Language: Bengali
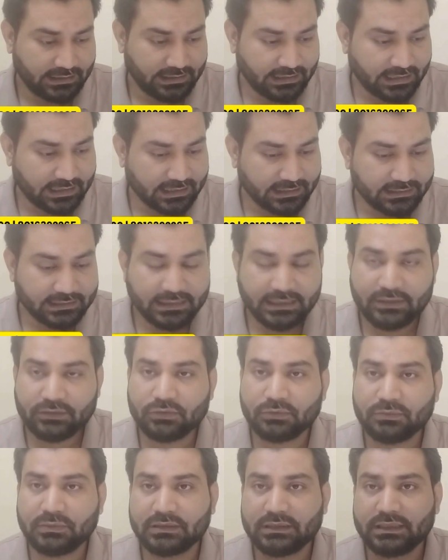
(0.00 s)
এখান থেকে
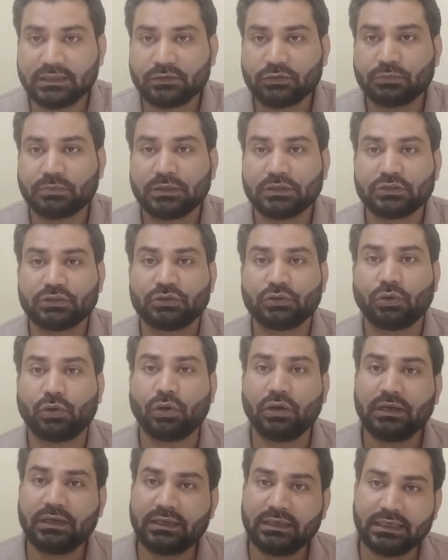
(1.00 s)
তোমাদের তোমরা যদি অল
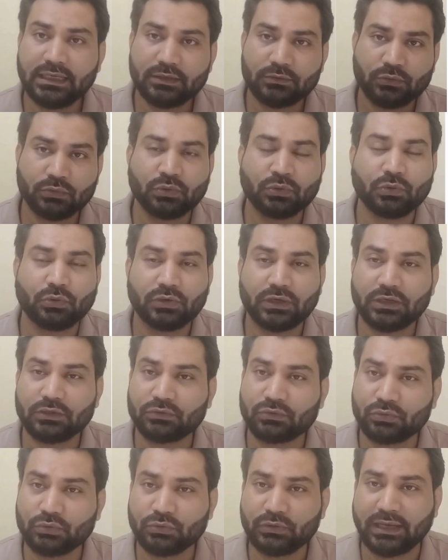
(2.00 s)
ইন্ডিয়া কোটা
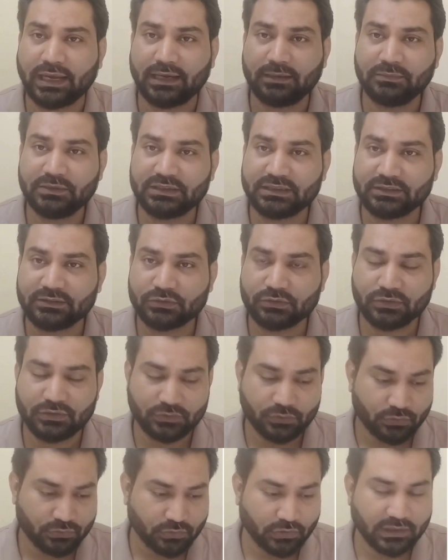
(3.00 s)
থ্রু অ্যাডমিশন
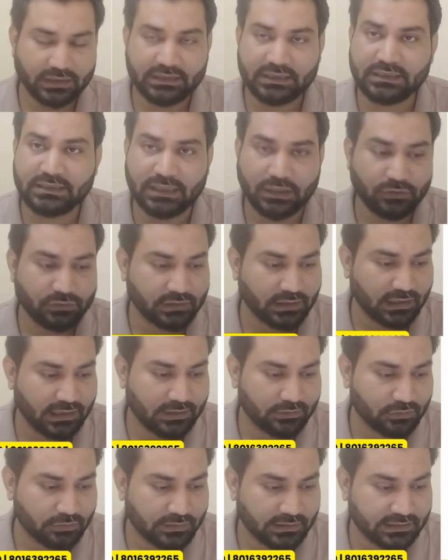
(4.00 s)
করাতে চাও তাহলে
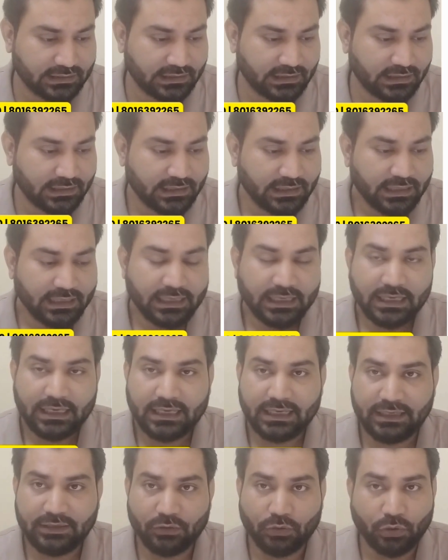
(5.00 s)
তোমাকে
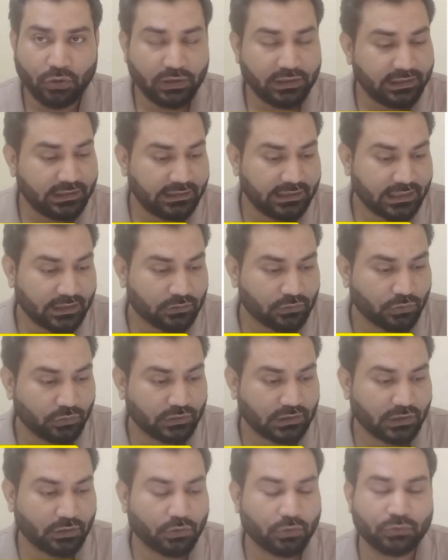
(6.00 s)
এই অল ইন্ডিয়া
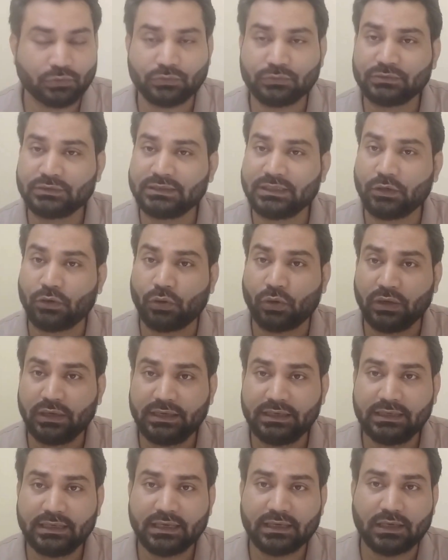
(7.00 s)
কোটা যে অল
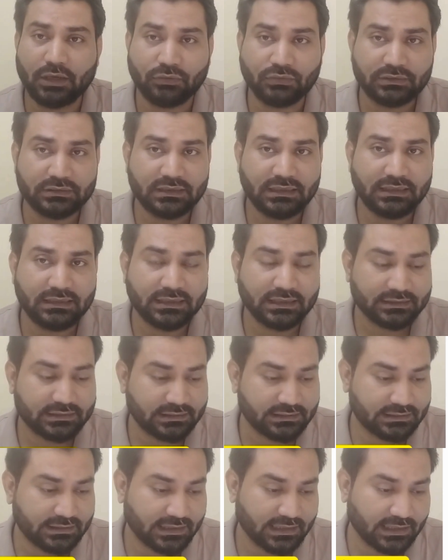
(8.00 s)
ইন্ডিয়া কাউন্সিলিং আছে
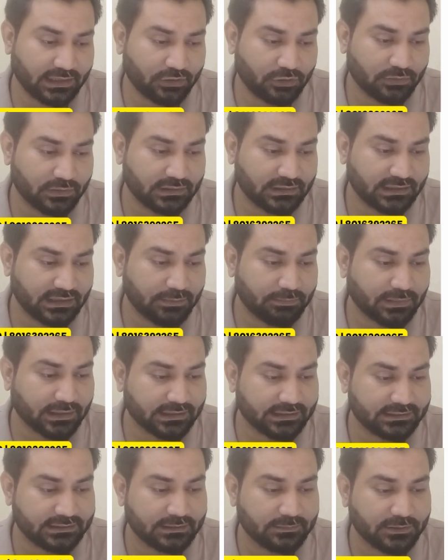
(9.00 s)
সেখানে তোমাদেরকে
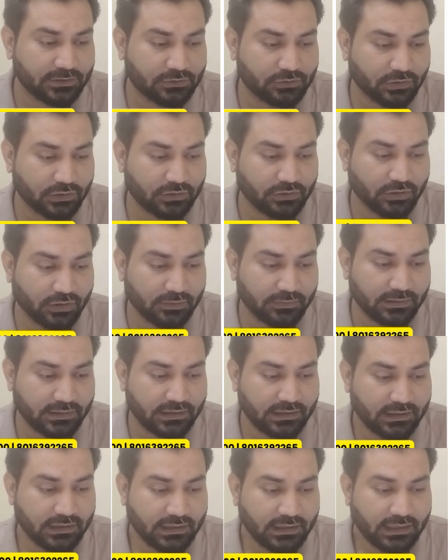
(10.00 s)
পার্টিসিপেট করতে হবে
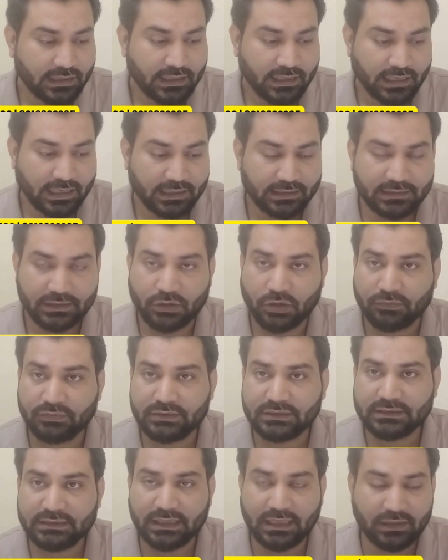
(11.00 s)
অ্যান্ড দ্য
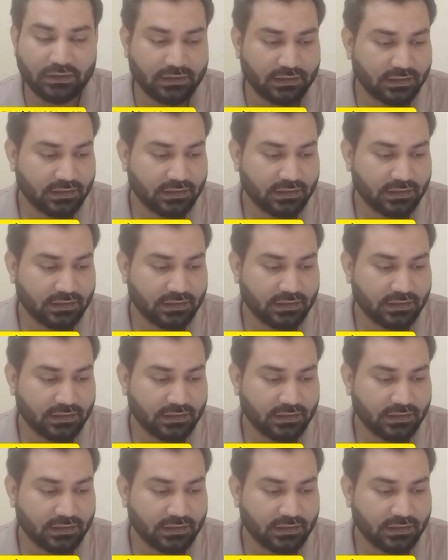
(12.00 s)
অফিসিয়াল